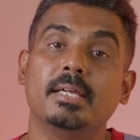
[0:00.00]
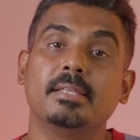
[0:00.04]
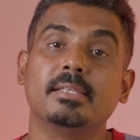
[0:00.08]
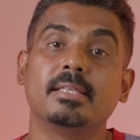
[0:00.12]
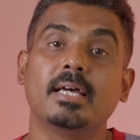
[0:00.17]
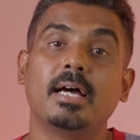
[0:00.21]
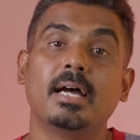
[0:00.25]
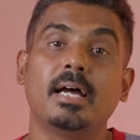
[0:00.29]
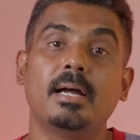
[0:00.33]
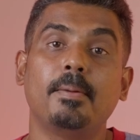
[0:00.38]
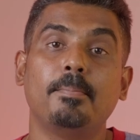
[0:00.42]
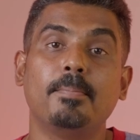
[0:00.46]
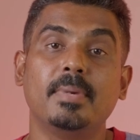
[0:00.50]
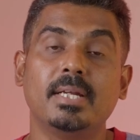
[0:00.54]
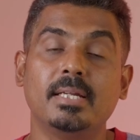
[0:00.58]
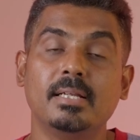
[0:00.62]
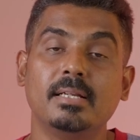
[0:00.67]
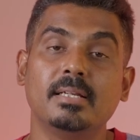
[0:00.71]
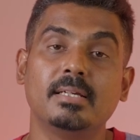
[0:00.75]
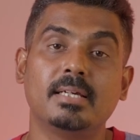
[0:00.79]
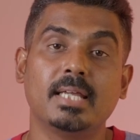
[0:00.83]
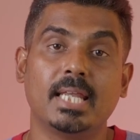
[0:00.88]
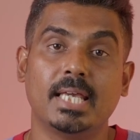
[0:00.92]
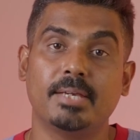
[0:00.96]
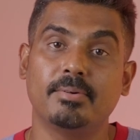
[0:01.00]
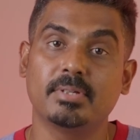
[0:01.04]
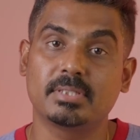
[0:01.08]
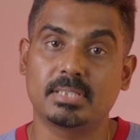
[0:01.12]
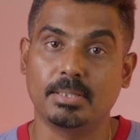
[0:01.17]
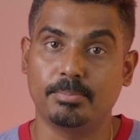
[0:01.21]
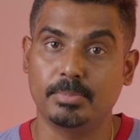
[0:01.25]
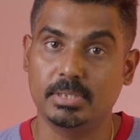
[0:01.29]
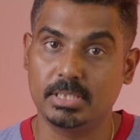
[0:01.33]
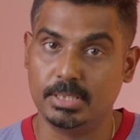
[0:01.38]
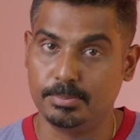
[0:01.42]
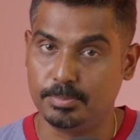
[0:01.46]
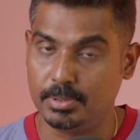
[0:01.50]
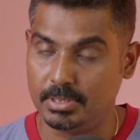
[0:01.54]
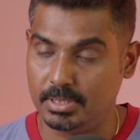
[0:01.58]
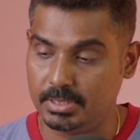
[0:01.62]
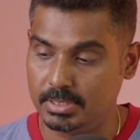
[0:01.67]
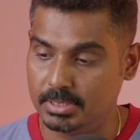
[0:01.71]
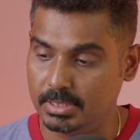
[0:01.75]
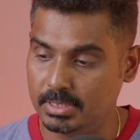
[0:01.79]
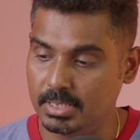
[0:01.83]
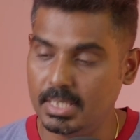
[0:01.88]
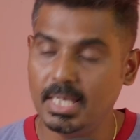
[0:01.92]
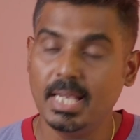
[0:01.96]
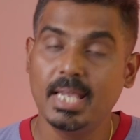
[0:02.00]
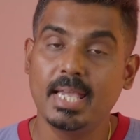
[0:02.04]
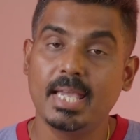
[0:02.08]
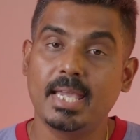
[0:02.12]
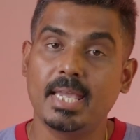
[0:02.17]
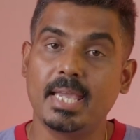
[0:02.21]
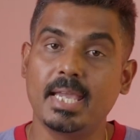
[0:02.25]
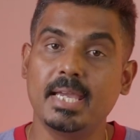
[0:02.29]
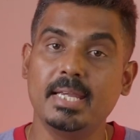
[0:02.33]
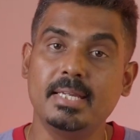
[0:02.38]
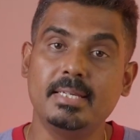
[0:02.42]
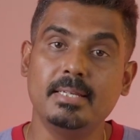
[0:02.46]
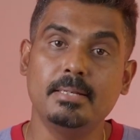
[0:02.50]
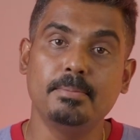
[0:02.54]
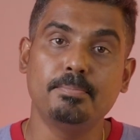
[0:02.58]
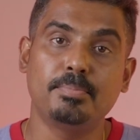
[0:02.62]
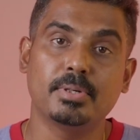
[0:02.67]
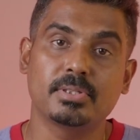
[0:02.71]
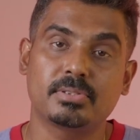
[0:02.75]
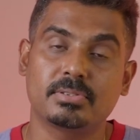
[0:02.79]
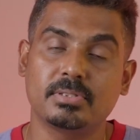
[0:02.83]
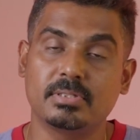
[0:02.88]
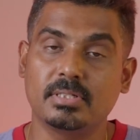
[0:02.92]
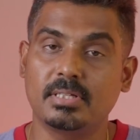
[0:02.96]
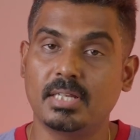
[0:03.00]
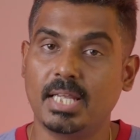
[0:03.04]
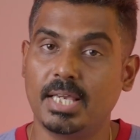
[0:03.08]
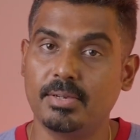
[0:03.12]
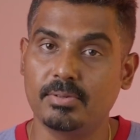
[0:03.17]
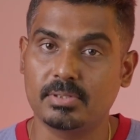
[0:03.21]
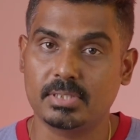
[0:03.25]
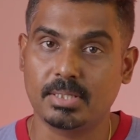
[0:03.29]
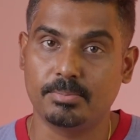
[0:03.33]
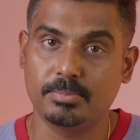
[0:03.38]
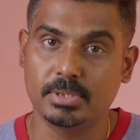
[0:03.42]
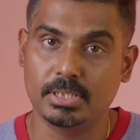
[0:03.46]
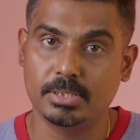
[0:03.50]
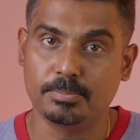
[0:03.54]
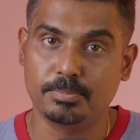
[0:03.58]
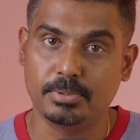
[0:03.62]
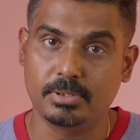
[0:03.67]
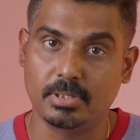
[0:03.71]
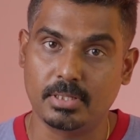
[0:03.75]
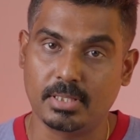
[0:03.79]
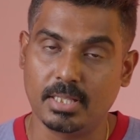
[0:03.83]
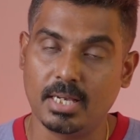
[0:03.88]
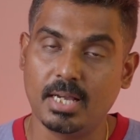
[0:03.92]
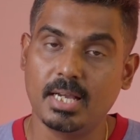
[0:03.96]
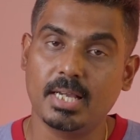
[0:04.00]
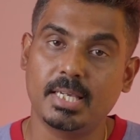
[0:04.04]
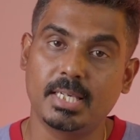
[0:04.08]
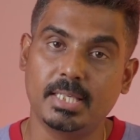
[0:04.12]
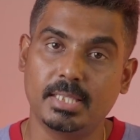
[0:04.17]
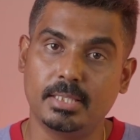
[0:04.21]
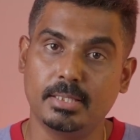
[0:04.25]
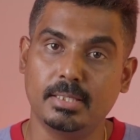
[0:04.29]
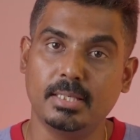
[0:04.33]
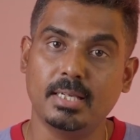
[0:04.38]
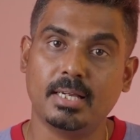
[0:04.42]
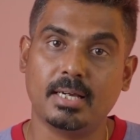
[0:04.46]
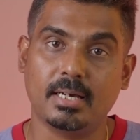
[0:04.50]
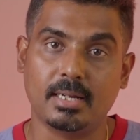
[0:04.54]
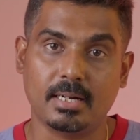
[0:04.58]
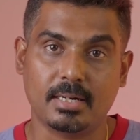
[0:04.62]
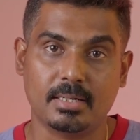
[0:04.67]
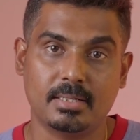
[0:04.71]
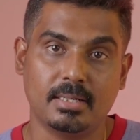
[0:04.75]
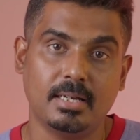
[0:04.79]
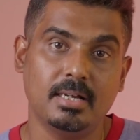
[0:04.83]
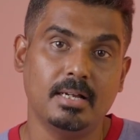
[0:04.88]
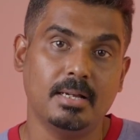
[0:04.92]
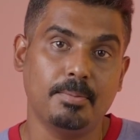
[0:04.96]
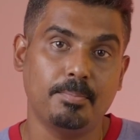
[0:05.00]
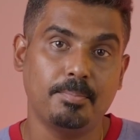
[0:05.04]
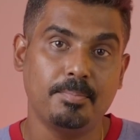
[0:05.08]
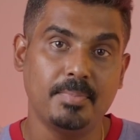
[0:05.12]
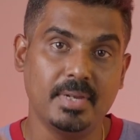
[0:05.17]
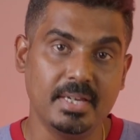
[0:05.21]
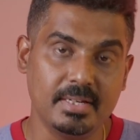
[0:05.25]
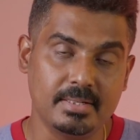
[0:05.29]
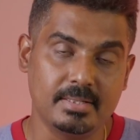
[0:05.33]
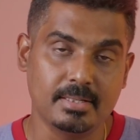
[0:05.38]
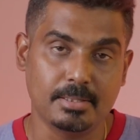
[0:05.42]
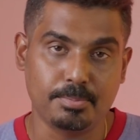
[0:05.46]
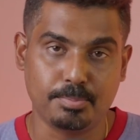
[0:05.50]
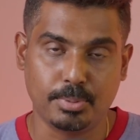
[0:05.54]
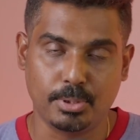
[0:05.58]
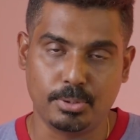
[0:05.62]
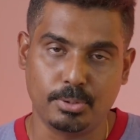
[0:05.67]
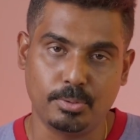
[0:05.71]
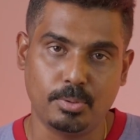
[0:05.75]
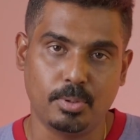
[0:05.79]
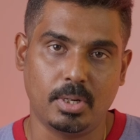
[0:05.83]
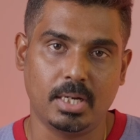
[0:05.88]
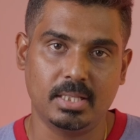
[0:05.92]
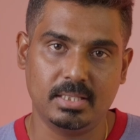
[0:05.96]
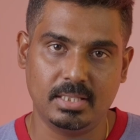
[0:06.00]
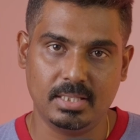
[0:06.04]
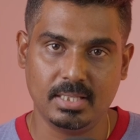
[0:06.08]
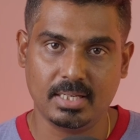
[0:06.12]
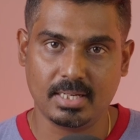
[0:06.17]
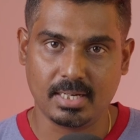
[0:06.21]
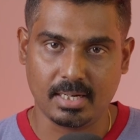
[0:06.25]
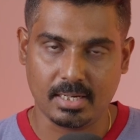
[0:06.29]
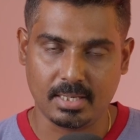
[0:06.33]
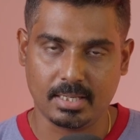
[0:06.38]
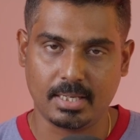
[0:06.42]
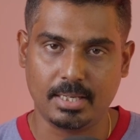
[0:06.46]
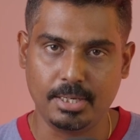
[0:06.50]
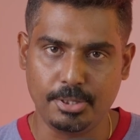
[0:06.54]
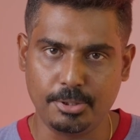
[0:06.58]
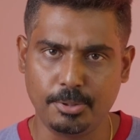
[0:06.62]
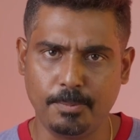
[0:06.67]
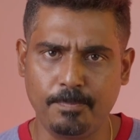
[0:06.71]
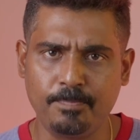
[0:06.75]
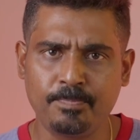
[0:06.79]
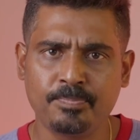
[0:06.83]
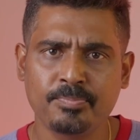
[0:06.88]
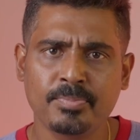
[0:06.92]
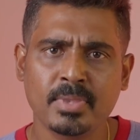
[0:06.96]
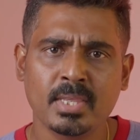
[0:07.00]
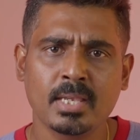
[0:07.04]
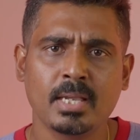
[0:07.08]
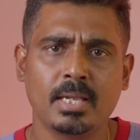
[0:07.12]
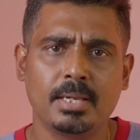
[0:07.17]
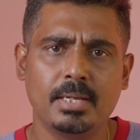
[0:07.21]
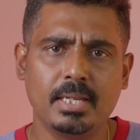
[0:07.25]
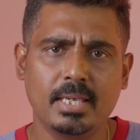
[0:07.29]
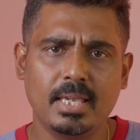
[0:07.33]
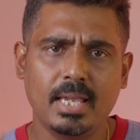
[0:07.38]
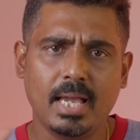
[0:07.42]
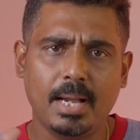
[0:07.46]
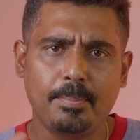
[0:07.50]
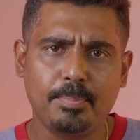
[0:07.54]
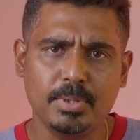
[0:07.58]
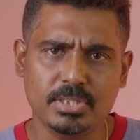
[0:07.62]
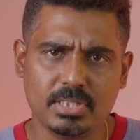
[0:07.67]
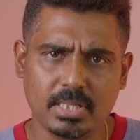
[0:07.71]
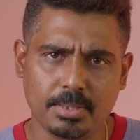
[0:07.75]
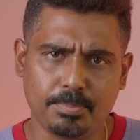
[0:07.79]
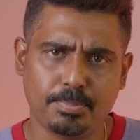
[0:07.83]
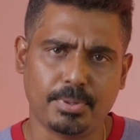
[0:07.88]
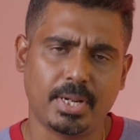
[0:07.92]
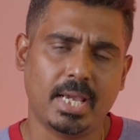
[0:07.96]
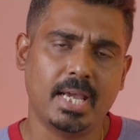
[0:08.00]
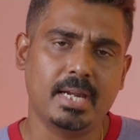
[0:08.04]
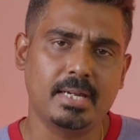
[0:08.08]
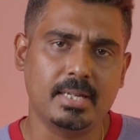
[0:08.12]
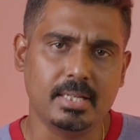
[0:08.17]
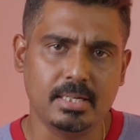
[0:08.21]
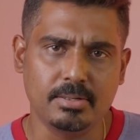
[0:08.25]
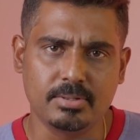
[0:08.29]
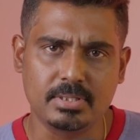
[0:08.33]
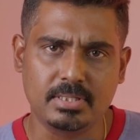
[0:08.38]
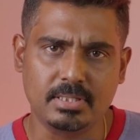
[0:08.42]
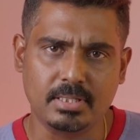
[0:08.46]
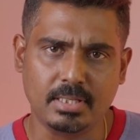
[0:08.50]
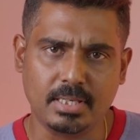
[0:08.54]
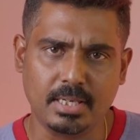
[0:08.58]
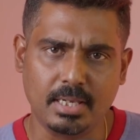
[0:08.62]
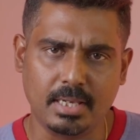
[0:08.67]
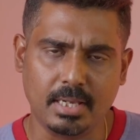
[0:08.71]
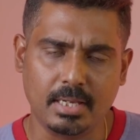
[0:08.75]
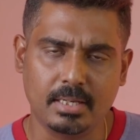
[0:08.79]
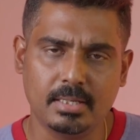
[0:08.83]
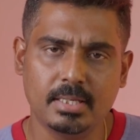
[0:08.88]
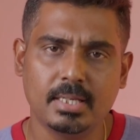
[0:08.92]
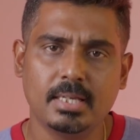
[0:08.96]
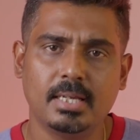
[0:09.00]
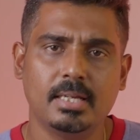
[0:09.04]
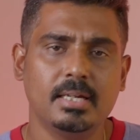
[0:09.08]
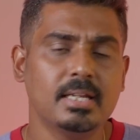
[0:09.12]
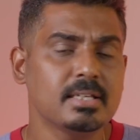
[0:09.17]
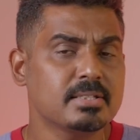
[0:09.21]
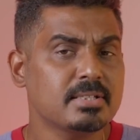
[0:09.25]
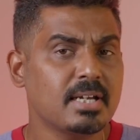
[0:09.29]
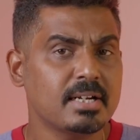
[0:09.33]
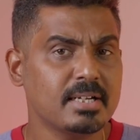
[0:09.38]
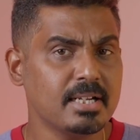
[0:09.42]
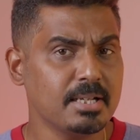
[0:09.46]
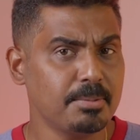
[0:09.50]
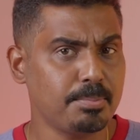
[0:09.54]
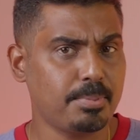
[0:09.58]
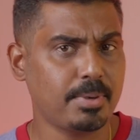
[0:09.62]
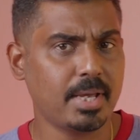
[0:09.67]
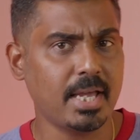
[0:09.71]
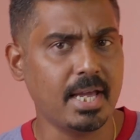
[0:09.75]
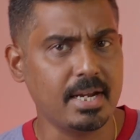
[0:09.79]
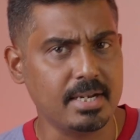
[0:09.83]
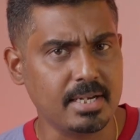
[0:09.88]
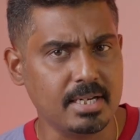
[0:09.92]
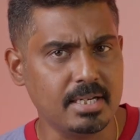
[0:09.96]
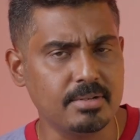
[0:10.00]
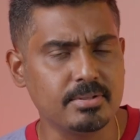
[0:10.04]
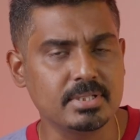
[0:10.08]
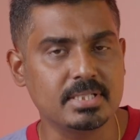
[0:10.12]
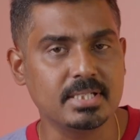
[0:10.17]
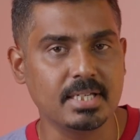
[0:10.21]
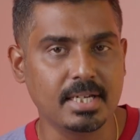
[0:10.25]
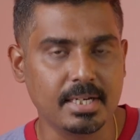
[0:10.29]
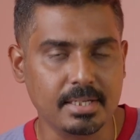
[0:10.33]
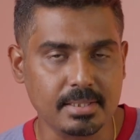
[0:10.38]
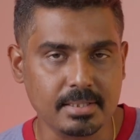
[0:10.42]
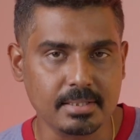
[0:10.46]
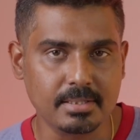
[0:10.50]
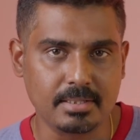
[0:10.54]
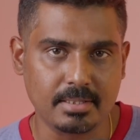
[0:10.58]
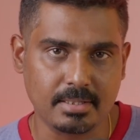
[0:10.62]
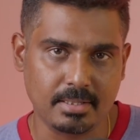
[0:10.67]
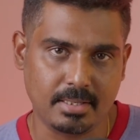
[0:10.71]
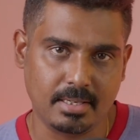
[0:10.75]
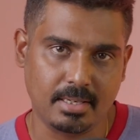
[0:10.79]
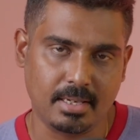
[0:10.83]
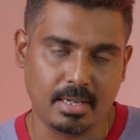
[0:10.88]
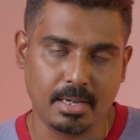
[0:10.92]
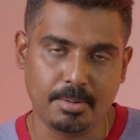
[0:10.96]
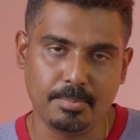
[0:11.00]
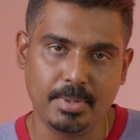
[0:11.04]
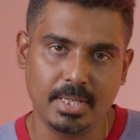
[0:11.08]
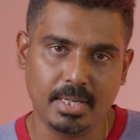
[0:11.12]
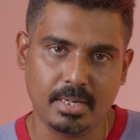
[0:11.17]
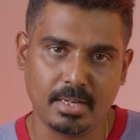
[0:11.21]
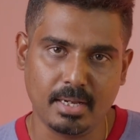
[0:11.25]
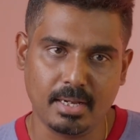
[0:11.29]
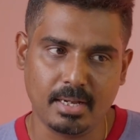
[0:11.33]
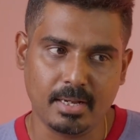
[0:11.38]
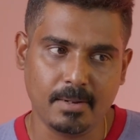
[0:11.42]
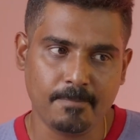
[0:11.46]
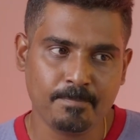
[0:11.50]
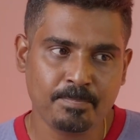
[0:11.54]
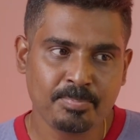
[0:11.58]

இந்த மிடில் கிரேவை சம்மந்தப்பட்டு எயிட்டீன் பர்சன்ட் கிரேவை சம்மந்தப்பட்டு தான் இது கரெக்டாக மீட்டர் பண்ணும் அதாவது கணக்கிடும் நீங்கள் அப்பச்சர் ப்ரையாரிட்டியில் வச்சுருக்கீங்க இல்லை ஷட்டர் ப்ரையாரிட்டியில் வச்சு எடுத்துகிட்ருக்கீங்க அப்படின்னா